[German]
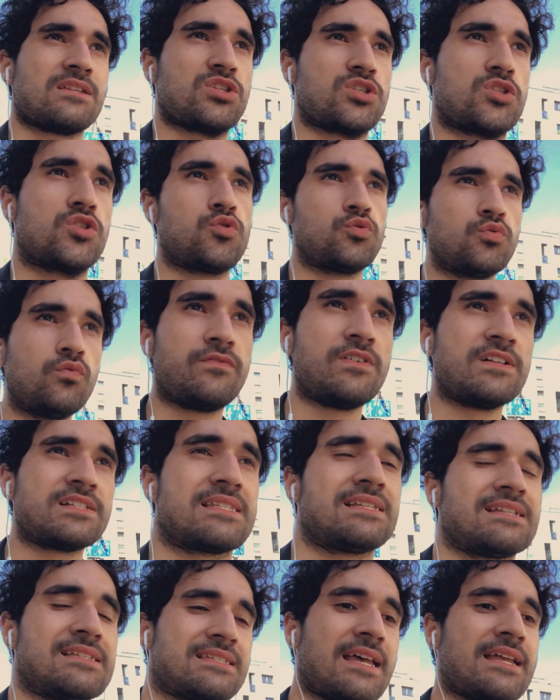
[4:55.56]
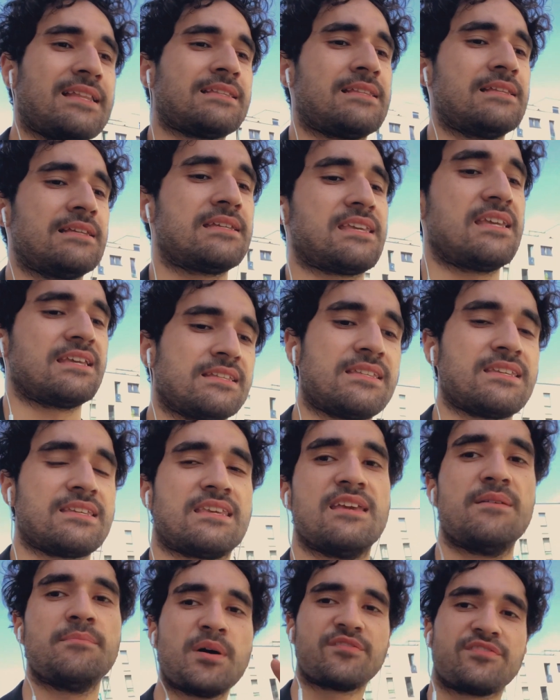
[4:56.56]
Du willst letztendlich
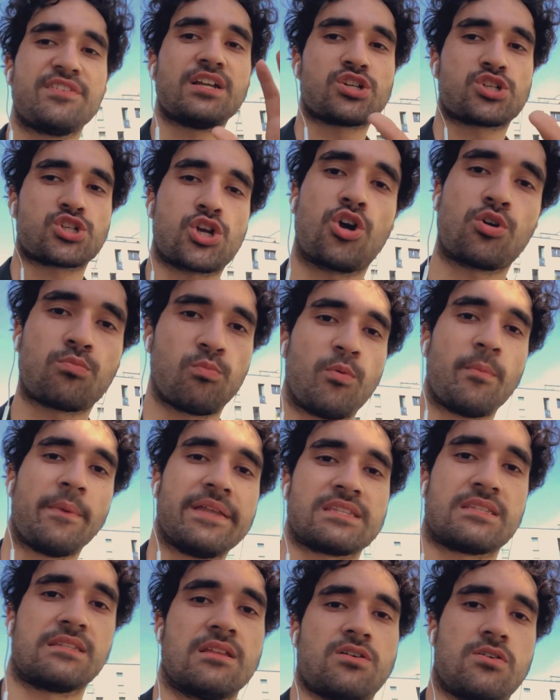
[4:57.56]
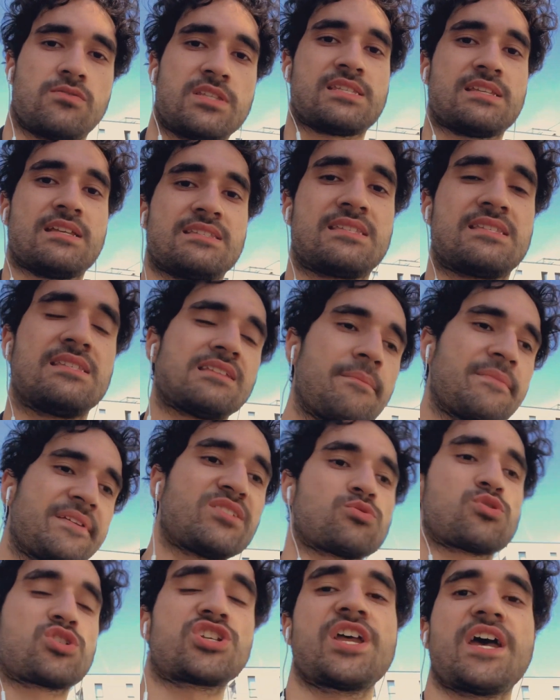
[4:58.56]
dich immer wieder Schockmomenten aussetzen,
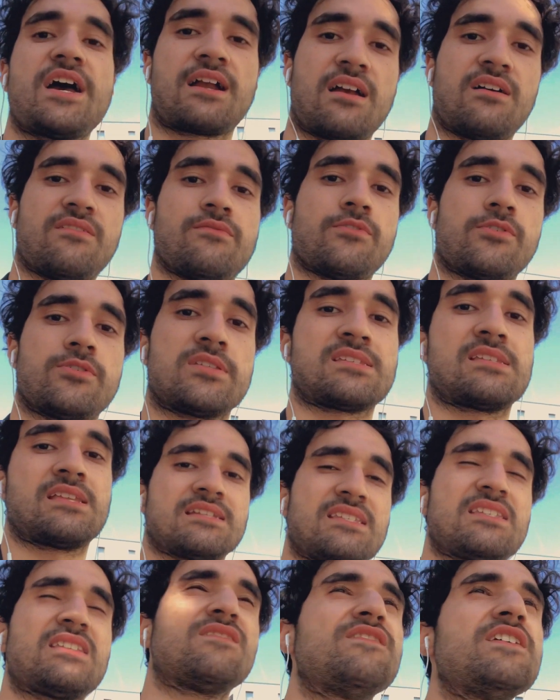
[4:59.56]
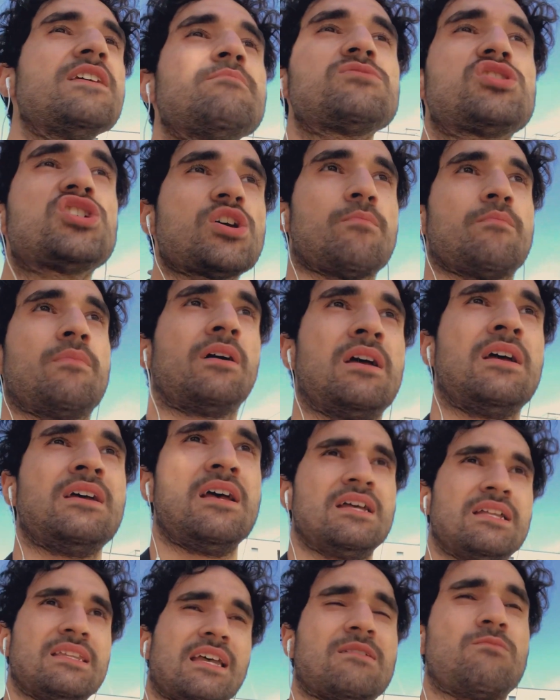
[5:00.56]
damit du stärker wirst. Es ist wie im Gym.
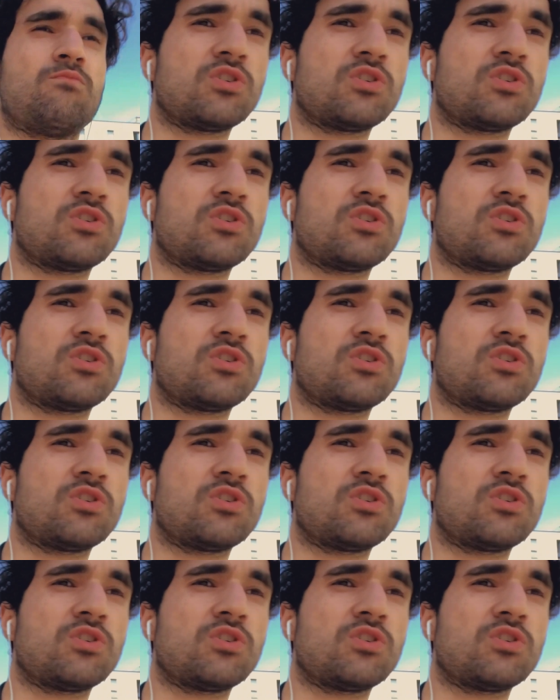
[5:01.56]
Deine